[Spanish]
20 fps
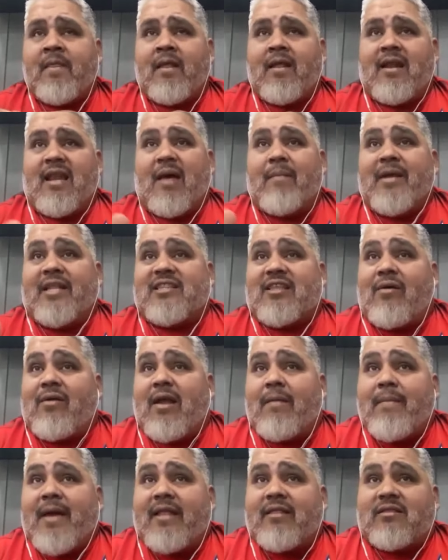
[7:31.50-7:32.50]

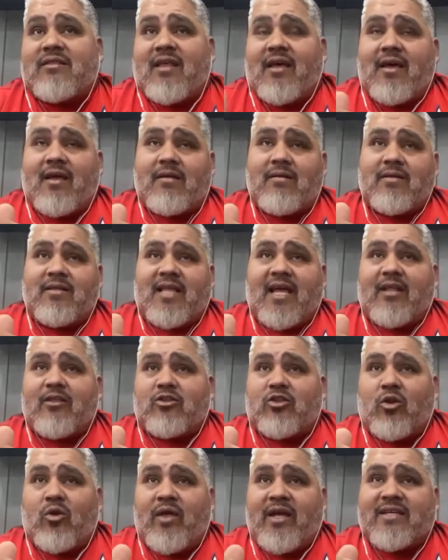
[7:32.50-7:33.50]
Lamentablemente,
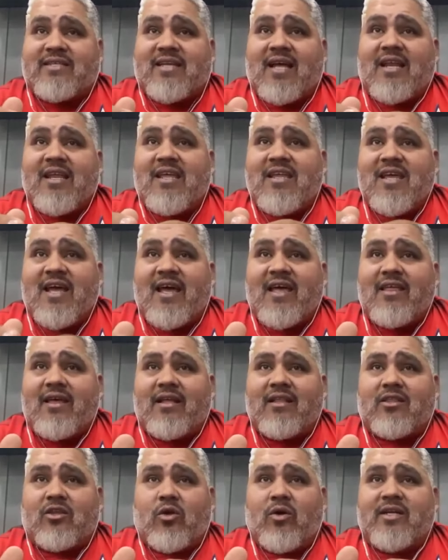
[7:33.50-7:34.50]
dentro de esa niñez,
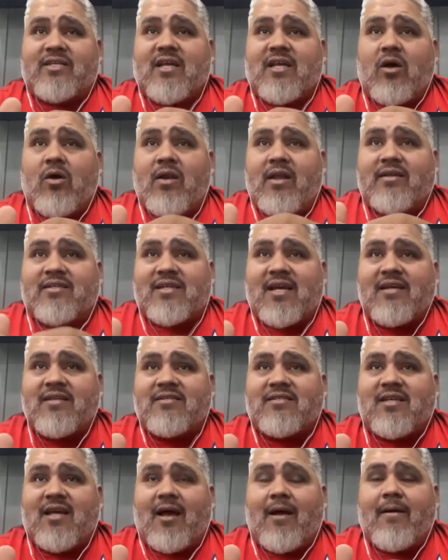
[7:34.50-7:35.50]
dentro de esa
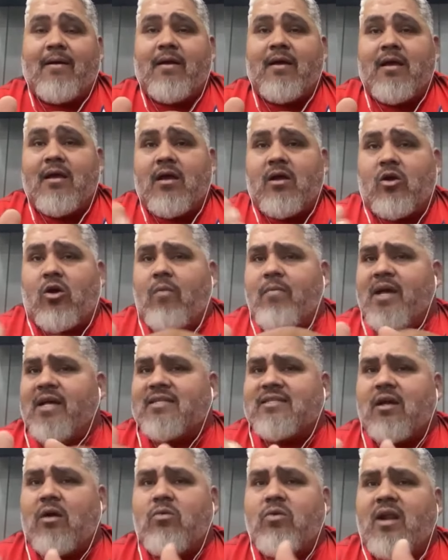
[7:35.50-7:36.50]
adolescencia,
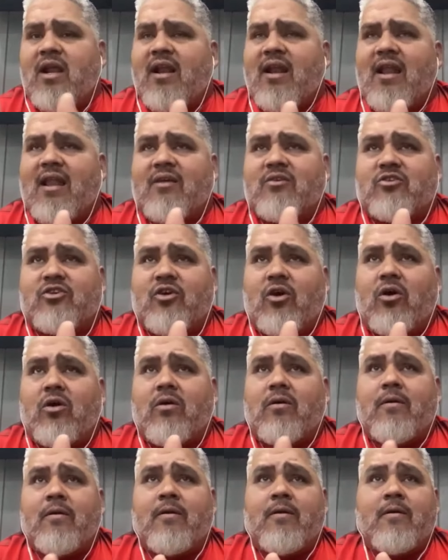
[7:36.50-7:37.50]
comienzan una
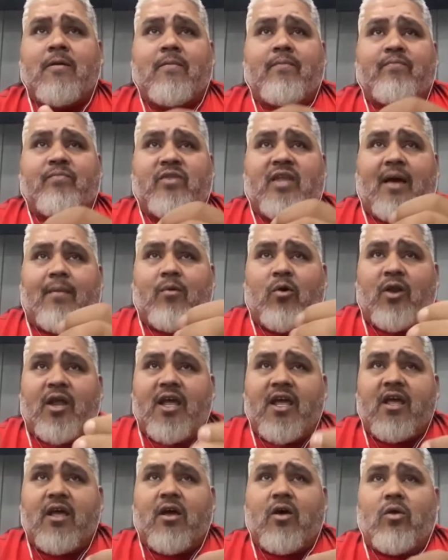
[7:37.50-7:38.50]
relación de
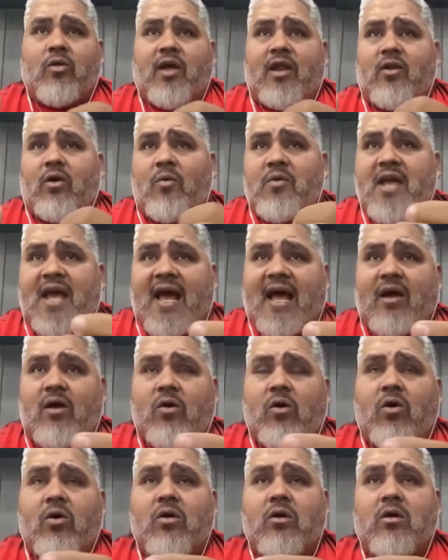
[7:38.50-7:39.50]
amorío, de
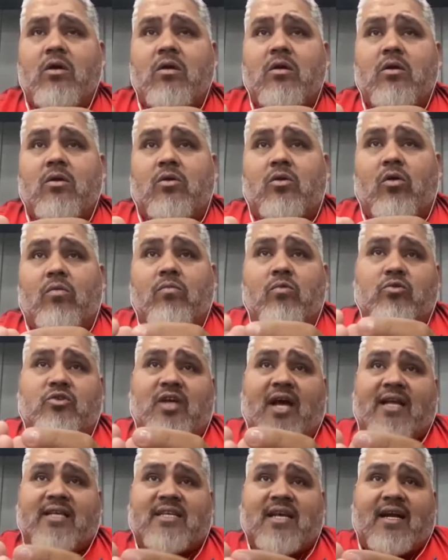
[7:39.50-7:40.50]
noviazgo, con
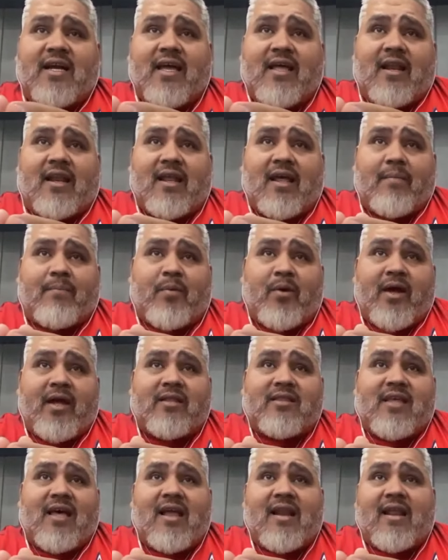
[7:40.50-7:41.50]
muchachas que pueden
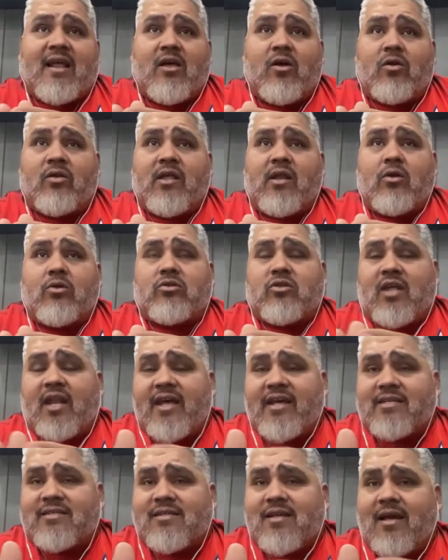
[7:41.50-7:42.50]
estar alrededor de los
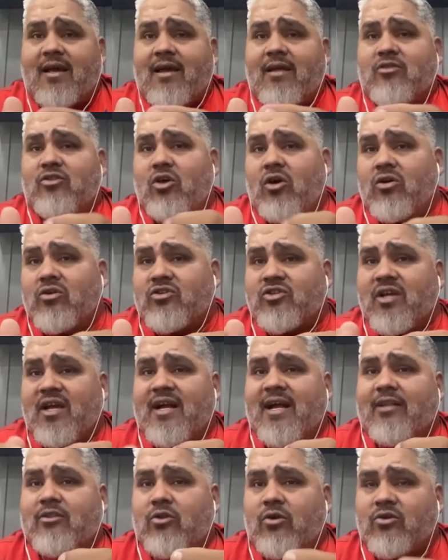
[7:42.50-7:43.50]
13, 12,
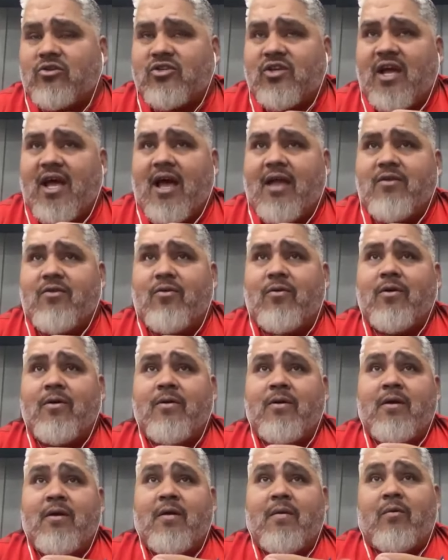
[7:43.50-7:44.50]
14 años,
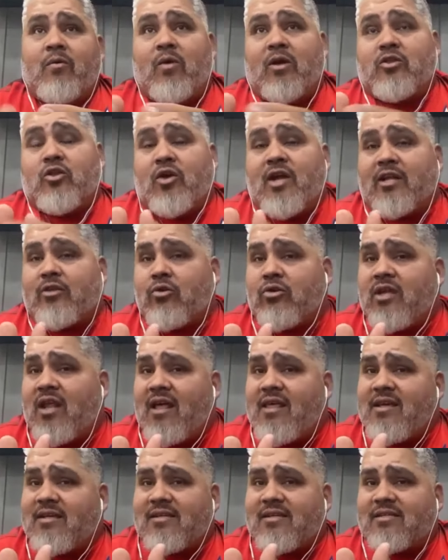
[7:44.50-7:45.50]
cuando ya tú
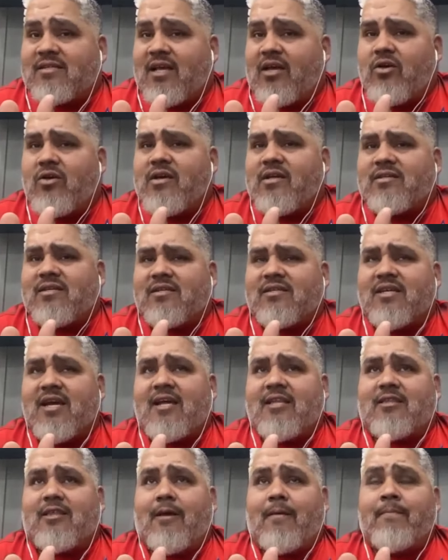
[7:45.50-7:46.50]
tienes 16 o
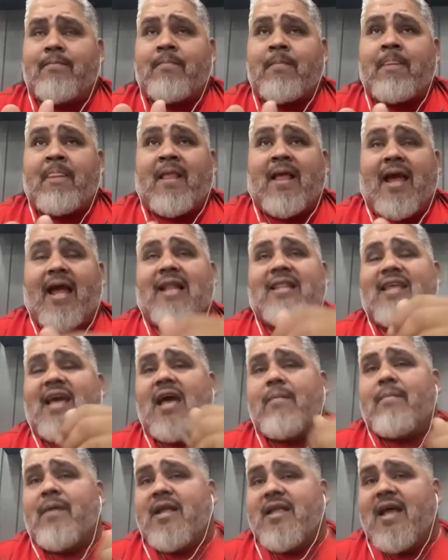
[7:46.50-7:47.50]
17. El día
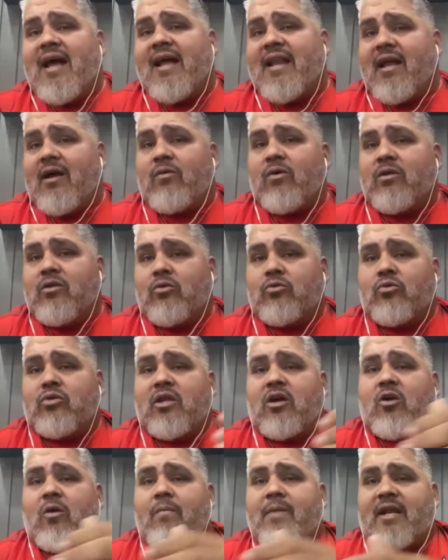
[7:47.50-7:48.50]
de mañana, cuando tú
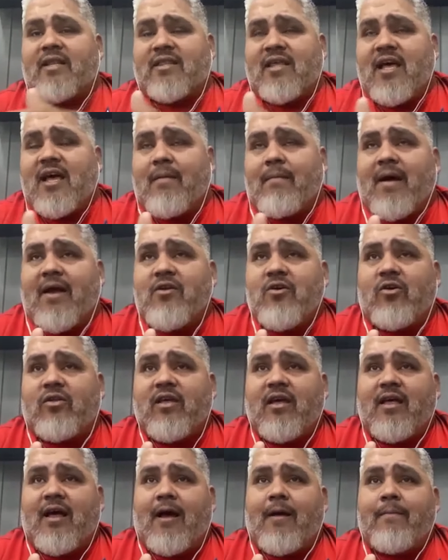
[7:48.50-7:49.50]
te conviertes en mayor
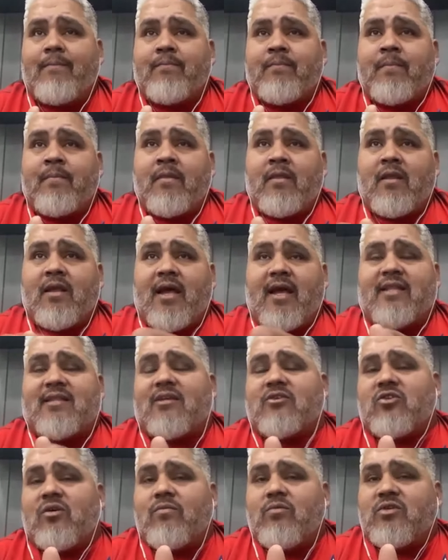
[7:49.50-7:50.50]
de edad,
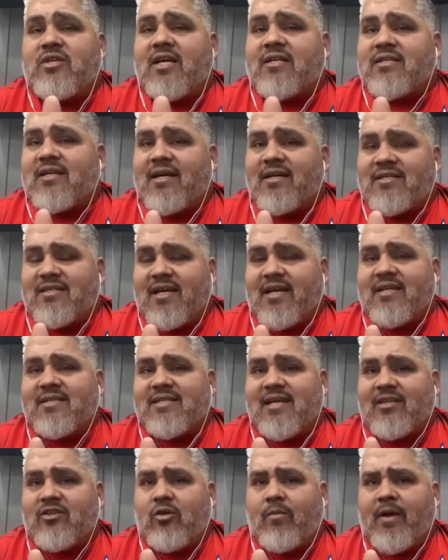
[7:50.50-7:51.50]
estas son muchachas que siguen
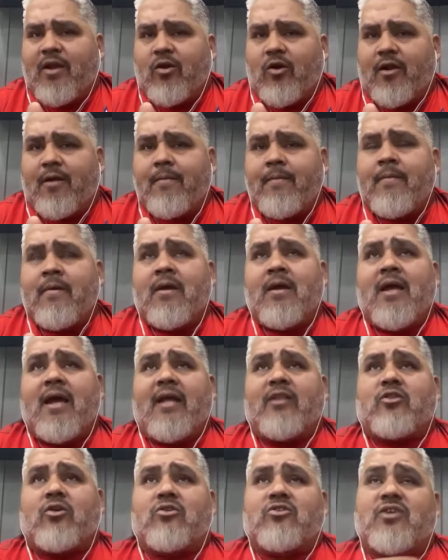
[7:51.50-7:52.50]
siendo menores.
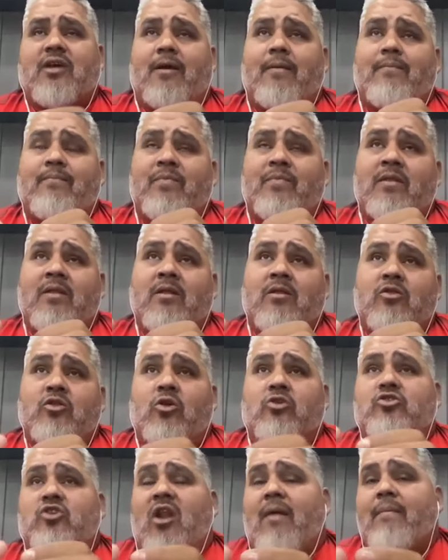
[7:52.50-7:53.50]
Entonces,
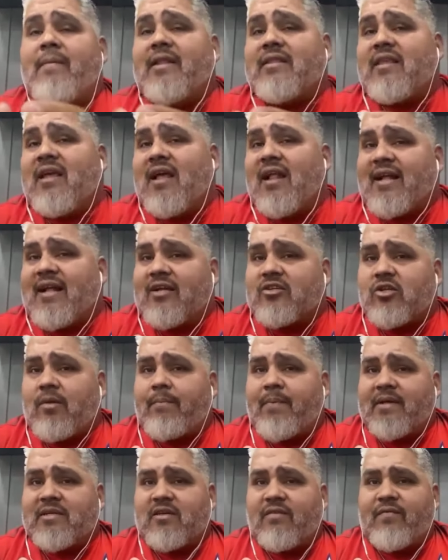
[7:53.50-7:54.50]
no solamente en el caso
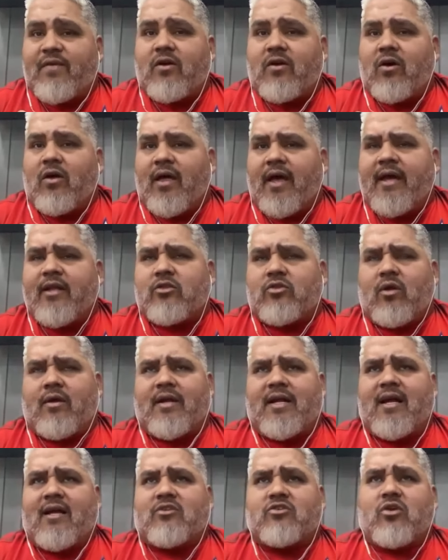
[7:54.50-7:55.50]
específico de esto, hay
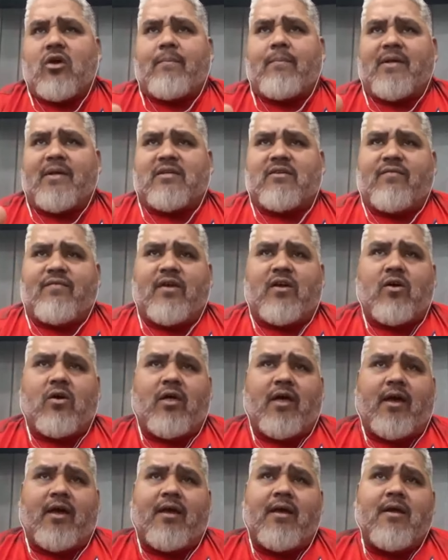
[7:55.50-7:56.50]
casos específicos
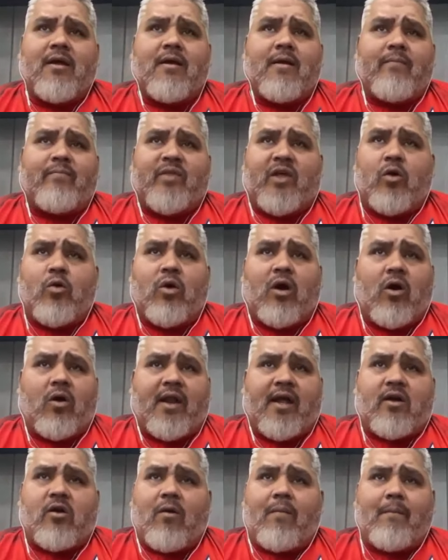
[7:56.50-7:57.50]
de, de
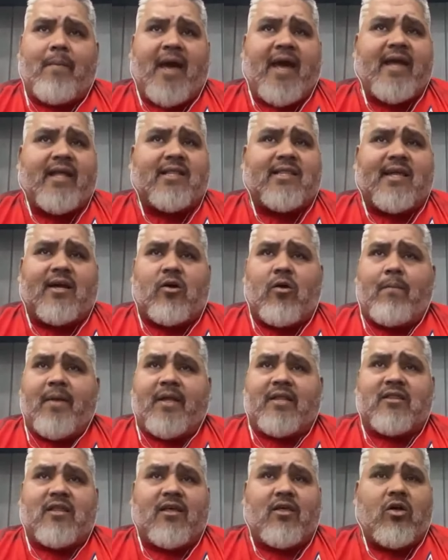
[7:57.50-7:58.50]
jugadores con 20, con
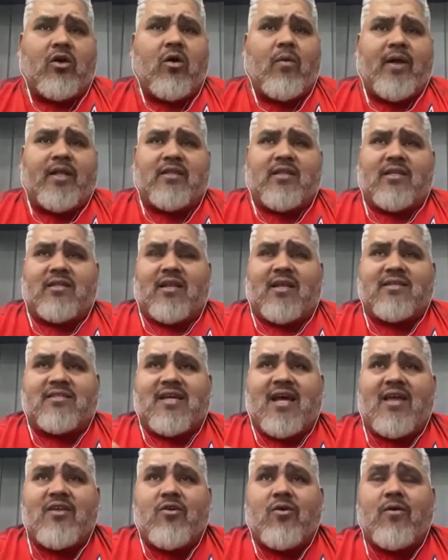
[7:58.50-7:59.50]
22, 23
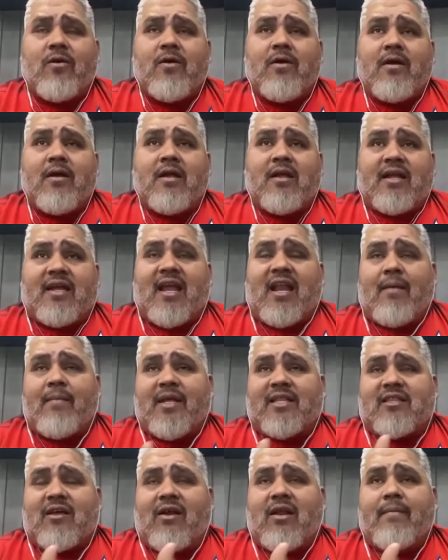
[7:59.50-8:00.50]
años, que
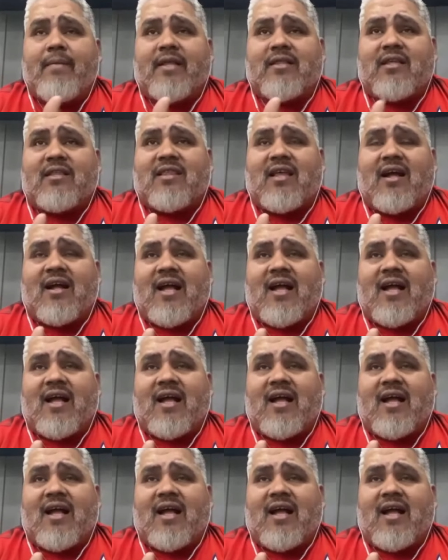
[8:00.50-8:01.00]
lamentablemente están